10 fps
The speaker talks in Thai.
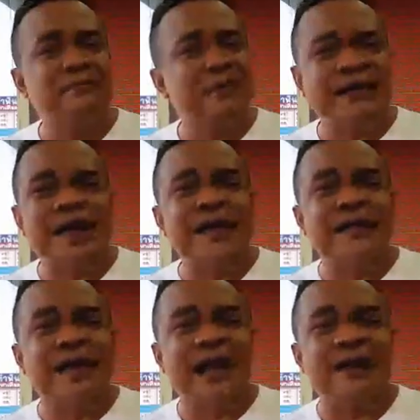ไม่ใช่
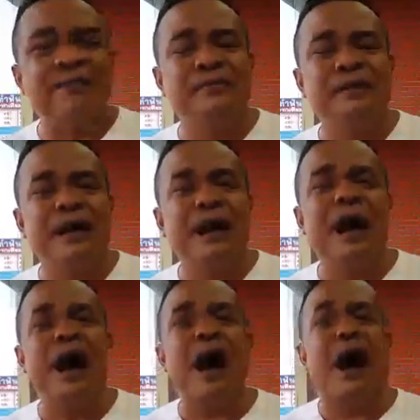เนี่ยนะครับ
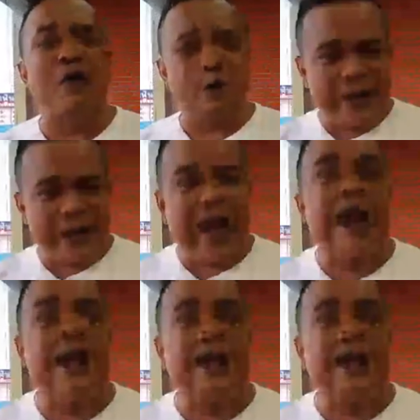เอาเพียงแค่